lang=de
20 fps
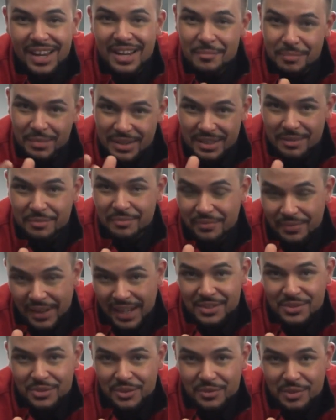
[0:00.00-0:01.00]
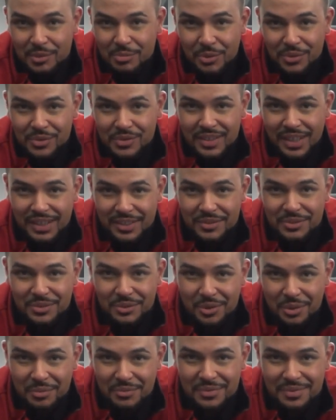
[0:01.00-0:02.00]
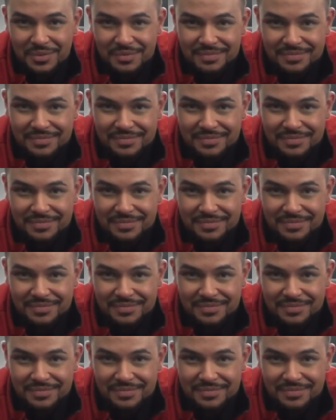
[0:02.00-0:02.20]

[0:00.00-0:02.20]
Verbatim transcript: mit dem Fahrzeug verbunden sein in Zukunft.